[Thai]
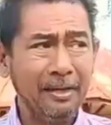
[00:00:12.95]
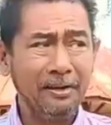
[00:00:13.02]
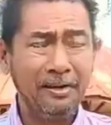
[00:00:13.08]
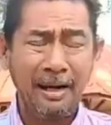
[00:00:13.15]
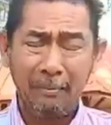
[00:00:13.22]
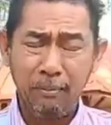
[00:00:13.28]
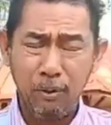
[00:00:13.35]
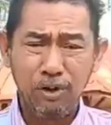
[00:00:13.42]
ส
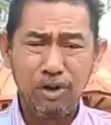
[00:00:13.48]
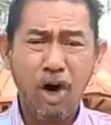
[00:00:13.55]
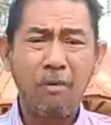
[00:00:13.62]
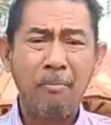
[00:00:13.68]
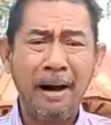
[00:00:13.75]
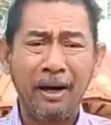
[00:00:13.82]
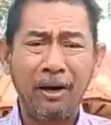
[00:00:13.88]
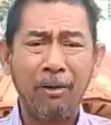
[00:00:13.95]
นับสนุนช่อง
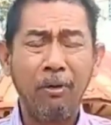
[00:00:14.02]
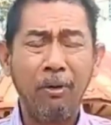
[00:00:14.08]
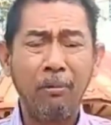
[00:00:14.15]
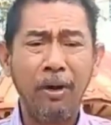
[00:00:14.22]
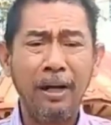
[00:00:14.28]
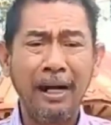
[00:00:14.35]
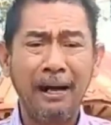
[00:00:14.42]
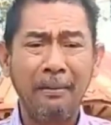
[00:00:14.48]
ใหม่ของผม
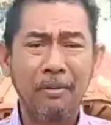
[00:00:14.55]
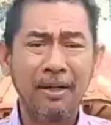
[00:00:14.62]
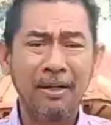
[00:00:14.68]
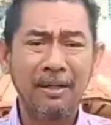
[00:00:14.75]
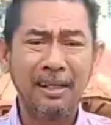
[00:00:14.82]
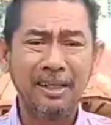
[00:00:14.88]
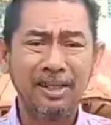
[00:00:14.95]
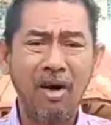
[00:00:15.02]
ด้วยนะครับ ก็
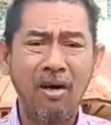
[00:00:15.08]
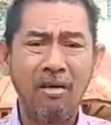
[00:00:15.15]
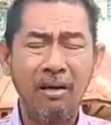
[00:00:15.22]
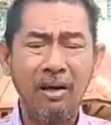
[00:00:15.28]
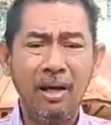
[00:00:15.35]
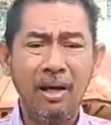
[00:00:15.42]
คือช่อง